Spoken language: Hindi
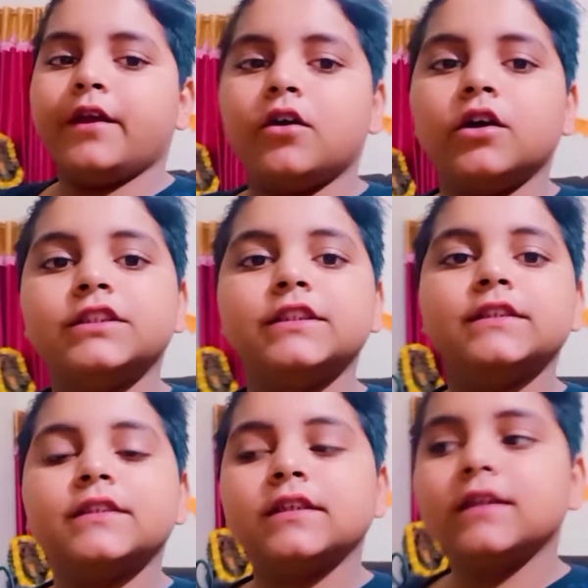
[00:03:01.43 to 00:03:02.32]
और चीज़
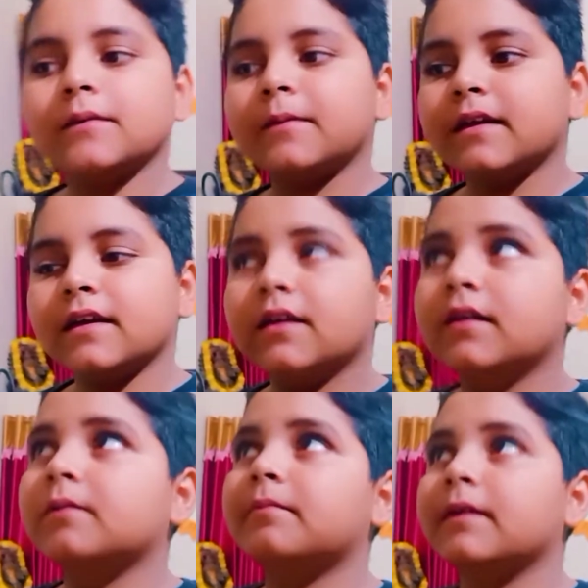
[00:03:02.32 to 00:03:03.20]
की अभी
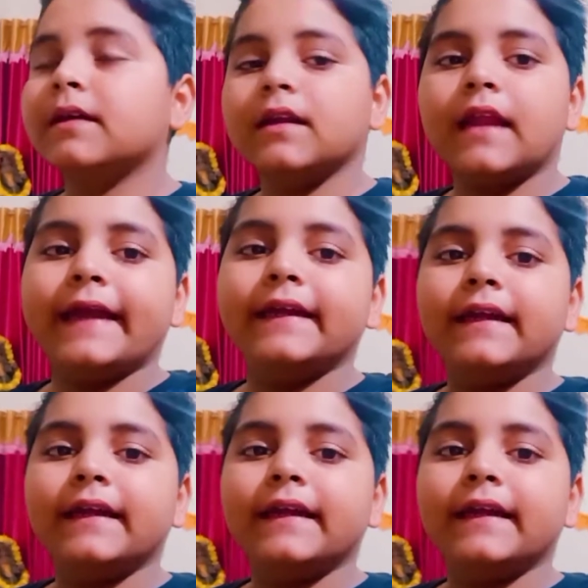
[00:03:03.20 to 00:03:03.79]
लाइट नहीं